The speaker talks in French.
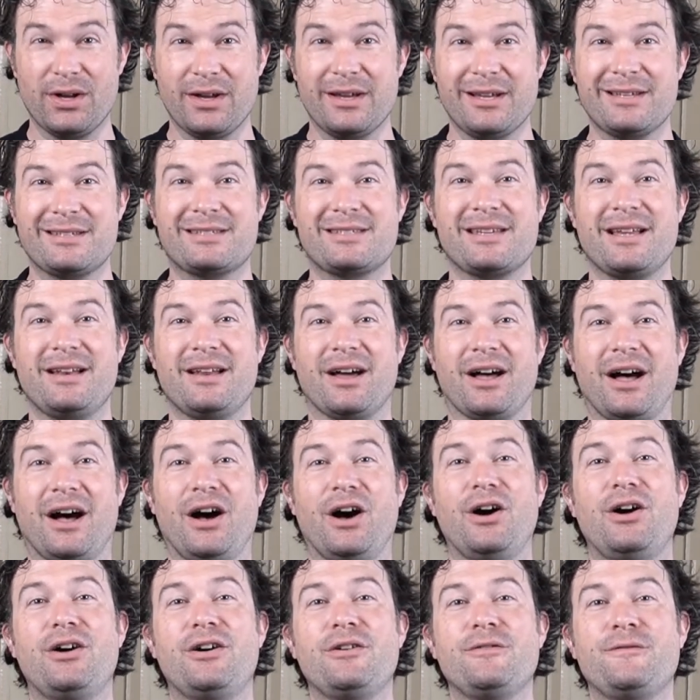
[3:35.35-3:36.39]

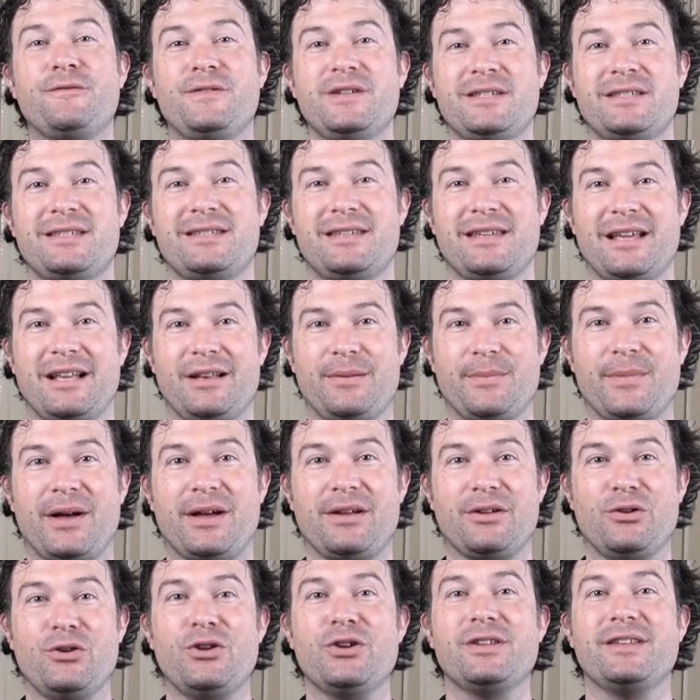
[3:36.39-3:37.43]
scellera officiellement
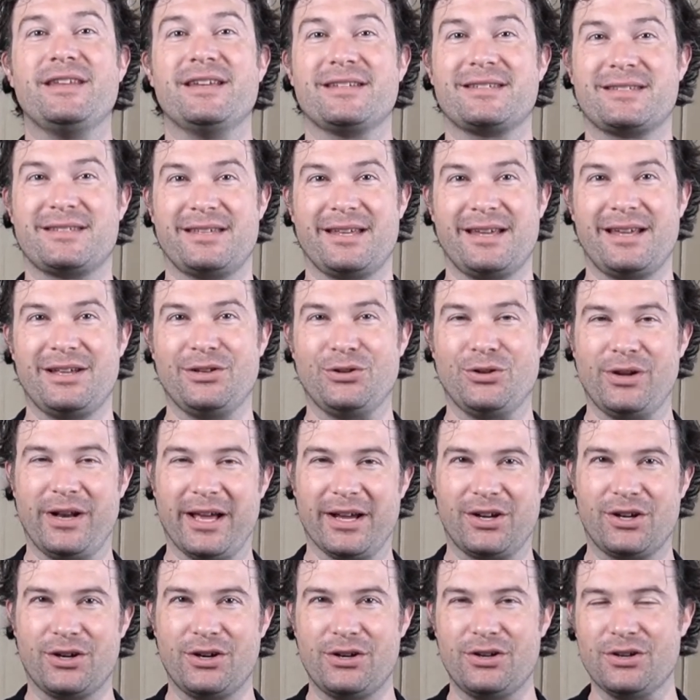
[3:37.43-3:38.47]
le destin de la
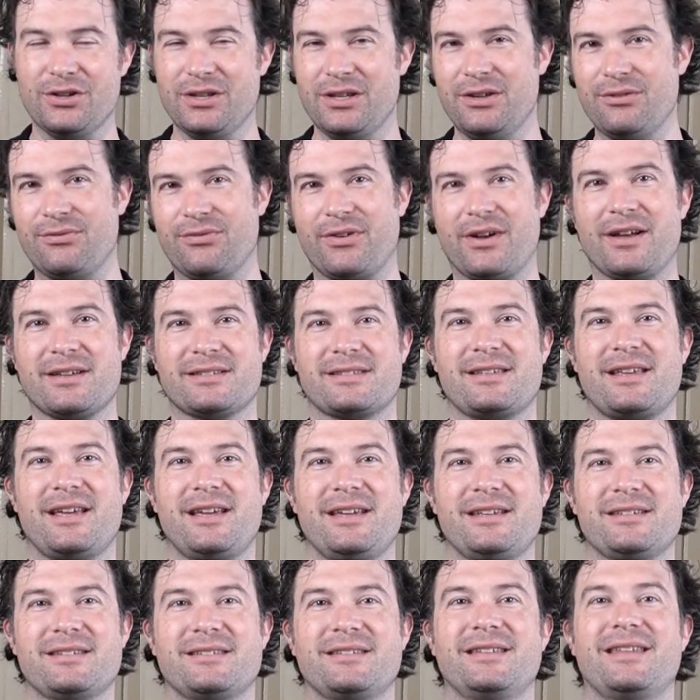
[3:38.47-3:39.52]
colonie
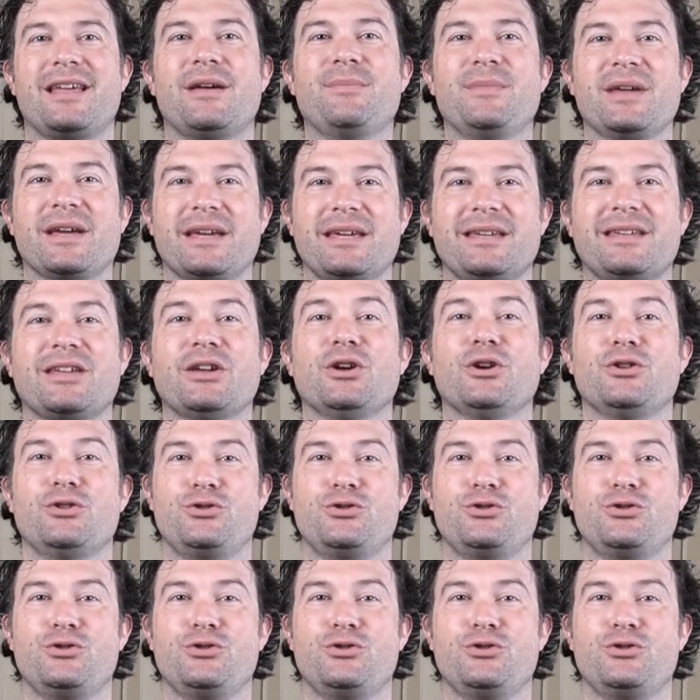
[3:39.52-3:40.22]
française d'Amérique